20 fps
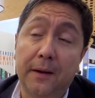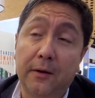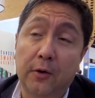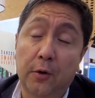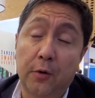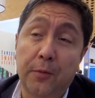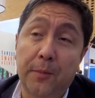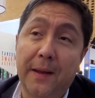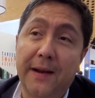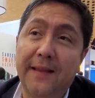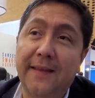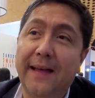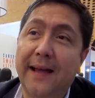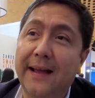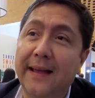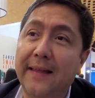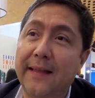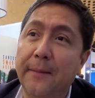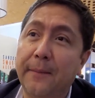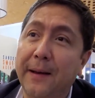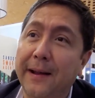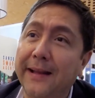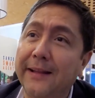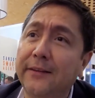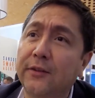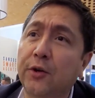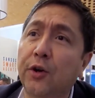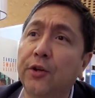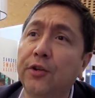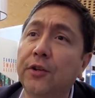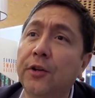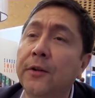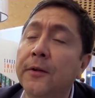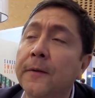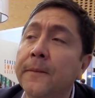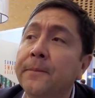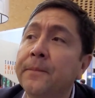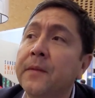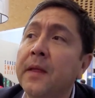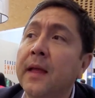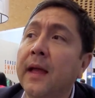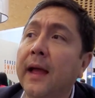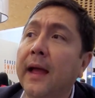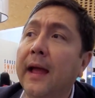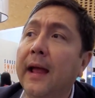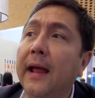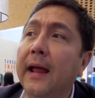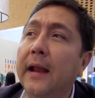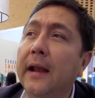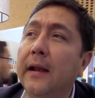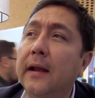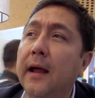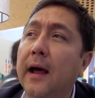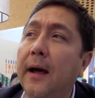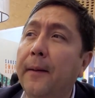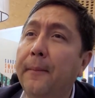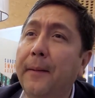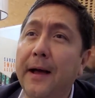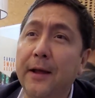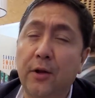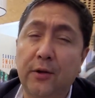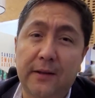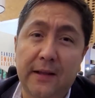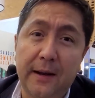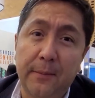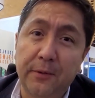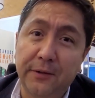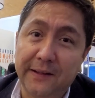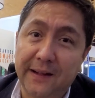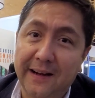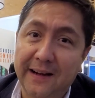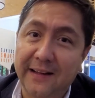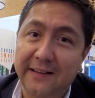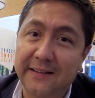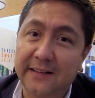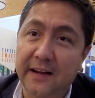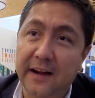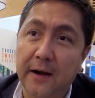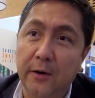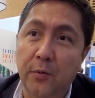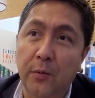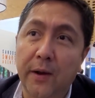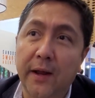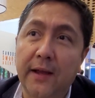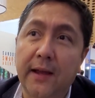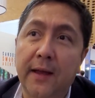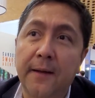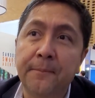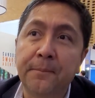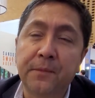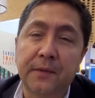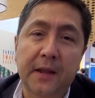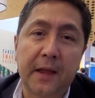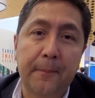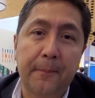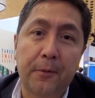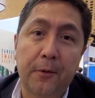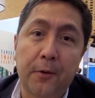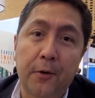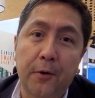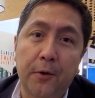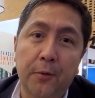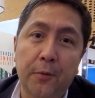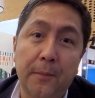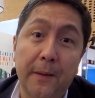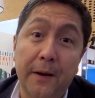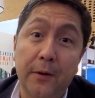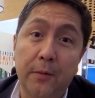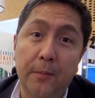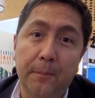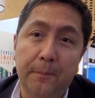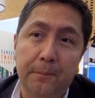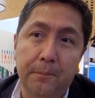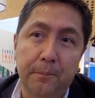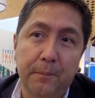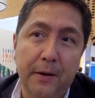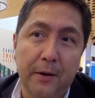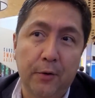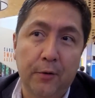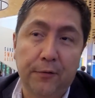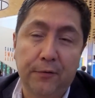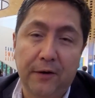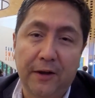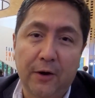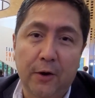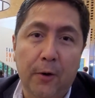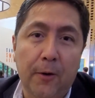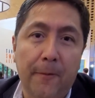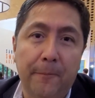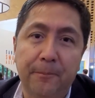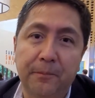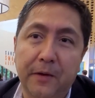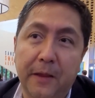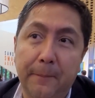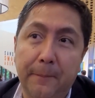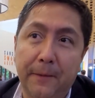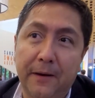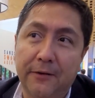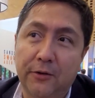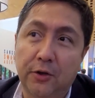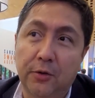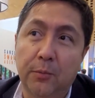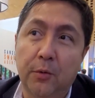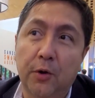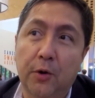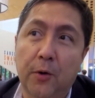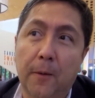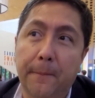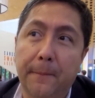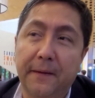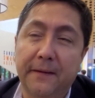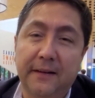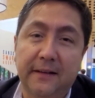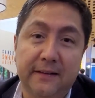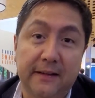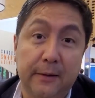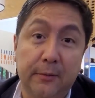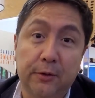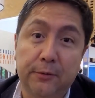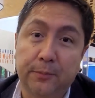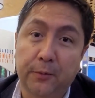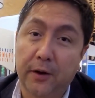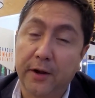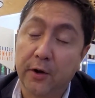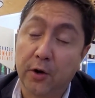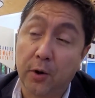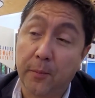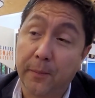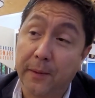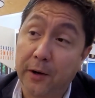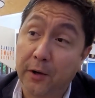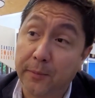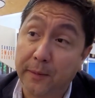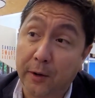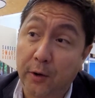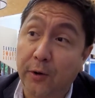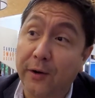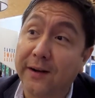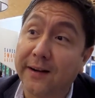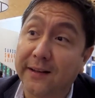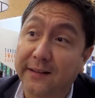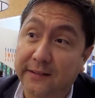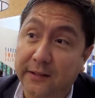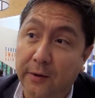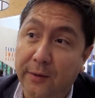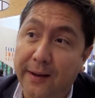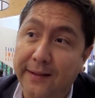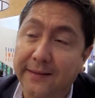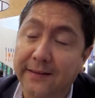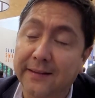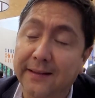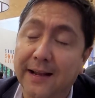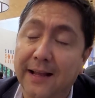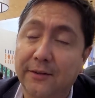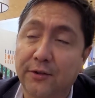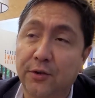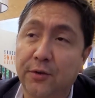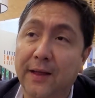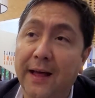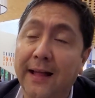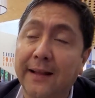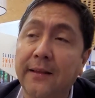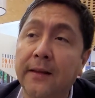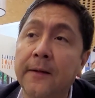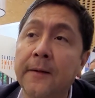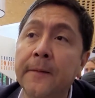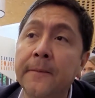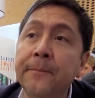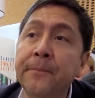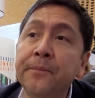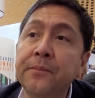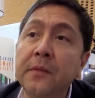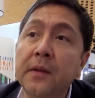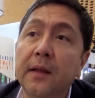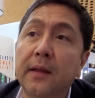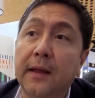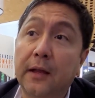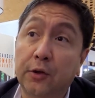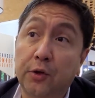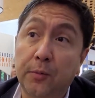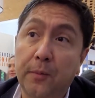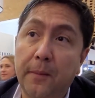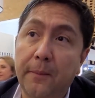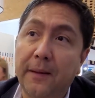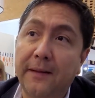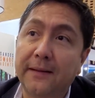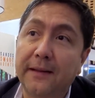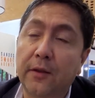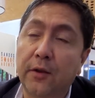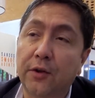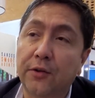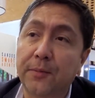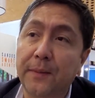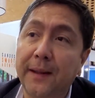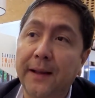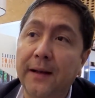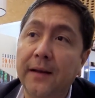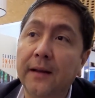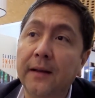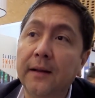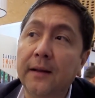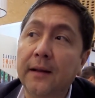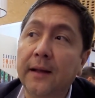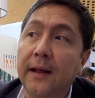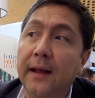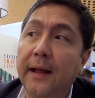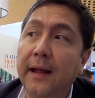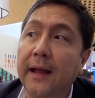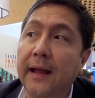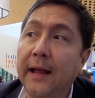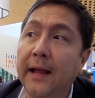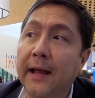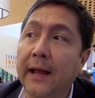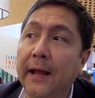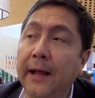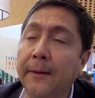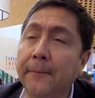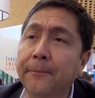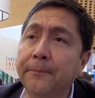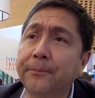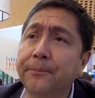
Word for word: con un maridaje de mariscos. En ah, mayo tenemos el Restaurant Week, que por un menú fijo y precios muy competitivos pueden comer los mejores restaurantes de la ciudad, que suma más de 2.000. Eh,